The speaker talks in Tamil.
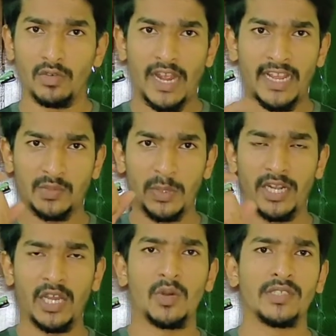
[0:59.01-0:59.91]
ஸோ ஒரு
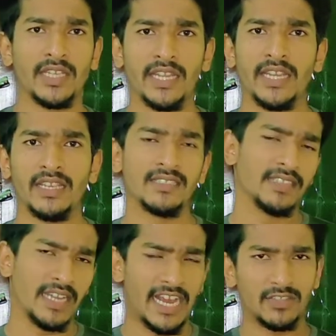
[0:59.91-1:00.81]
ஆஸ்பிரண்டாவோ சரி
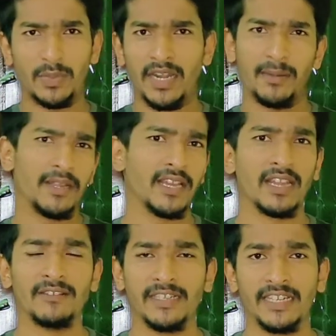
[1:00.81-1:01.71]
சரி ஆஸ்பிரண்ட்
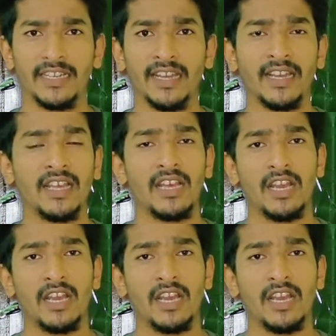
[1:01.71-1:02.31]
அப்படிங்கிறதெல்லாம் விட்டுருங்க